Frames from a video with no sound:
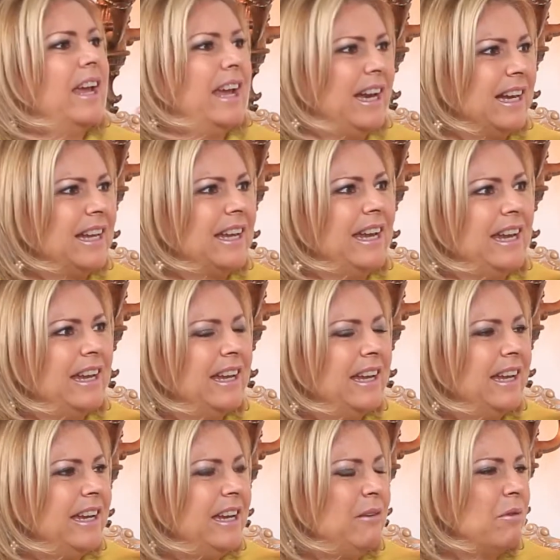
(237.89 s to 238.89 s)
El qué.
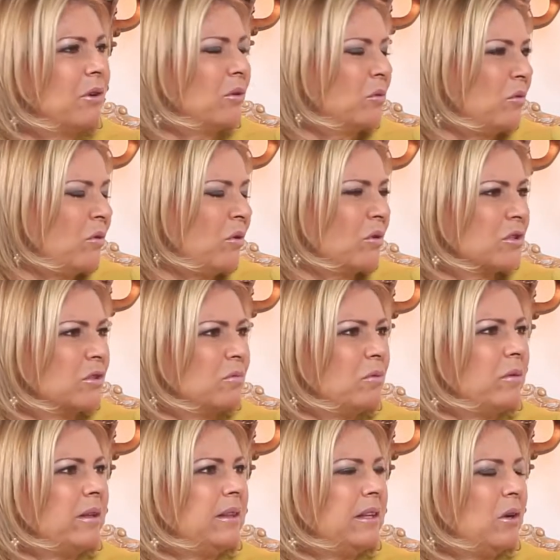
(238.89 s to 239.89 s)
Y bueno, tú conoces muy bien